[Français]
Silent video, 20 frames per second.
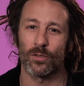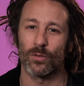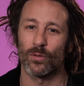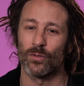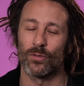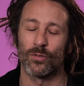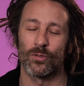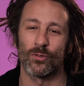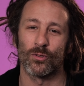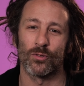
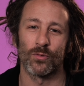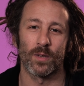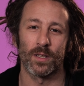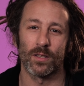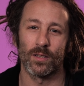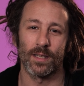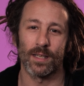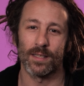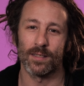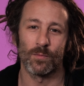Je, jouais
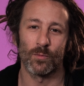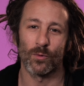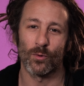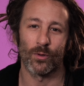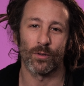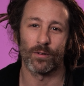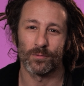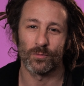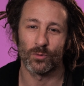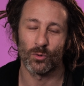
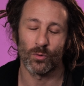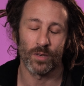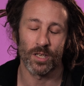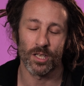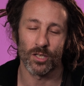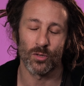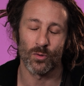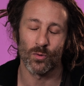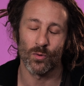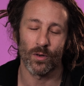quasiment tous
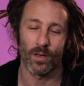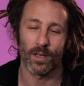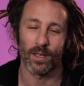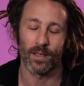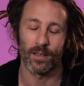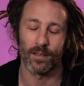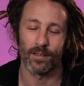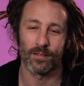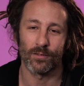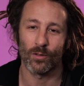les jours
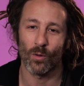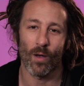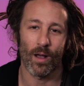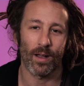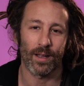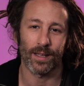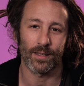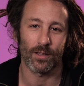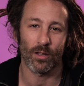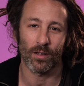et 3
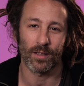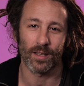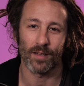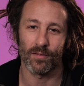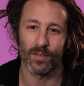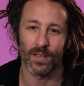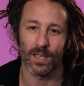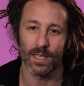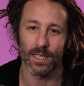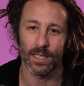à 4 heures
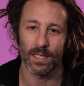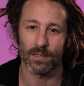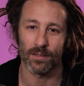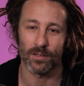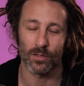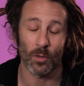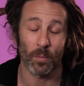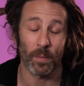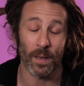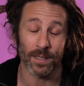d'affilée
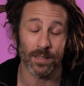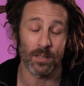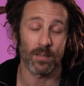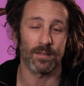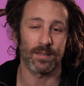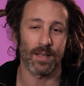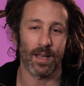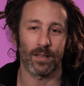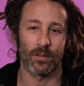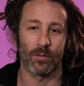sans que
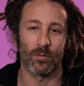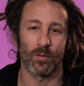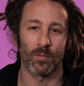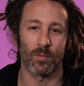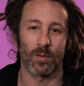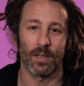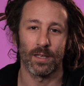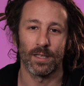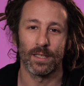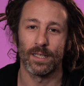personne s'arrête devant
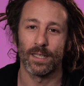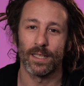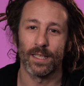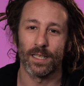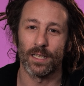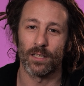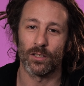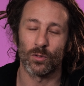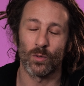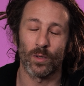moi.
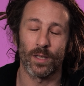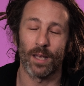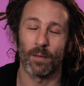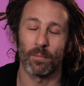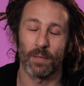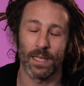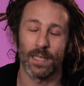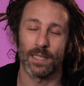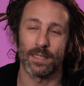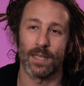Et un jour, il y a un
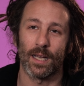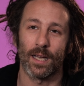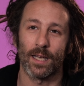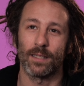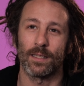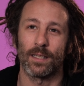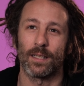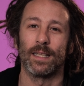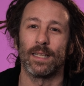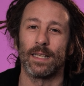mec qui
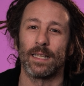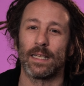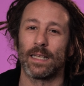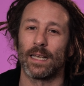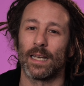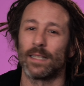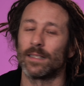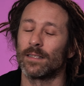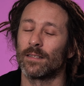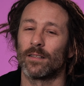s'arrête et il
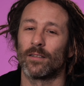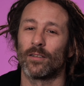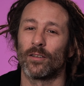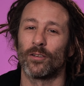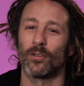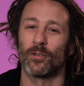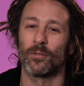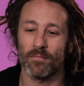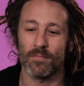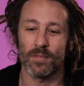reste,
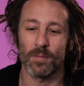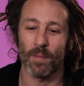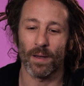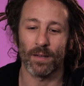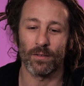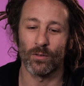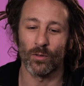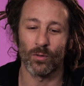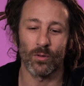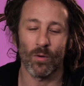
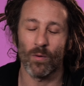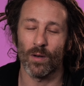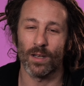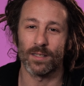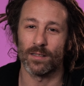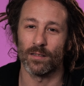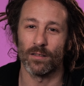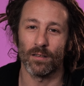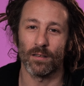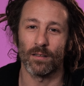
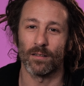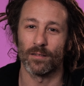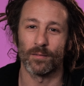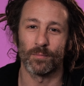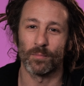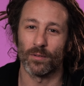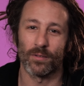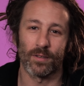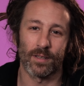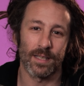2-3 heures
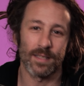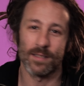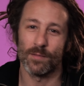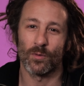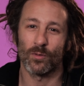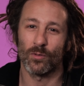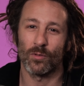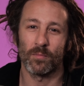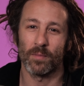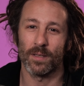pendant
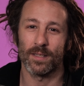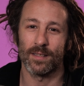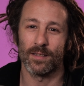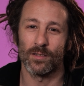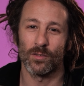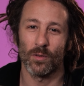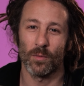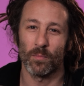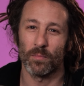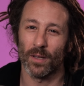quasiment toute ma
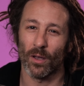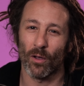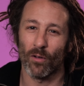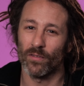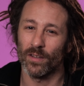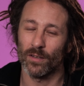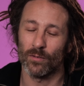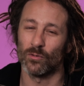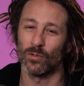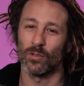session et puis il
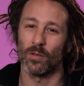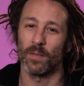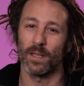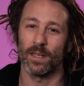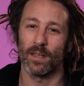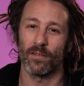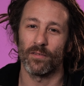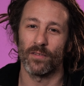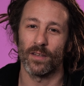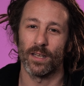revient une
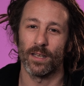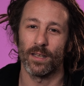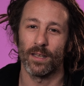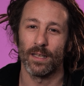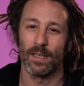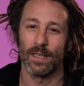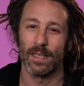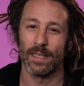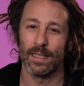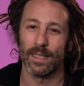semaine d'affilée.
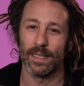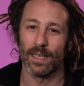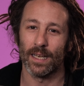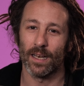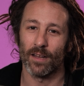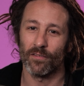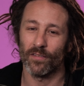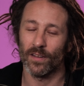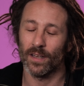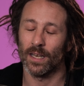Et à
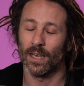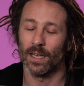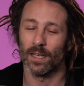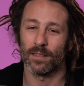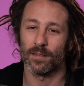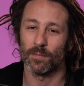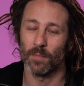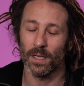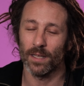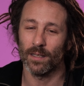la fin de
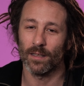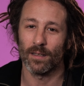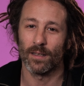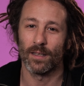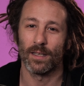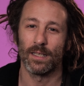la semaine,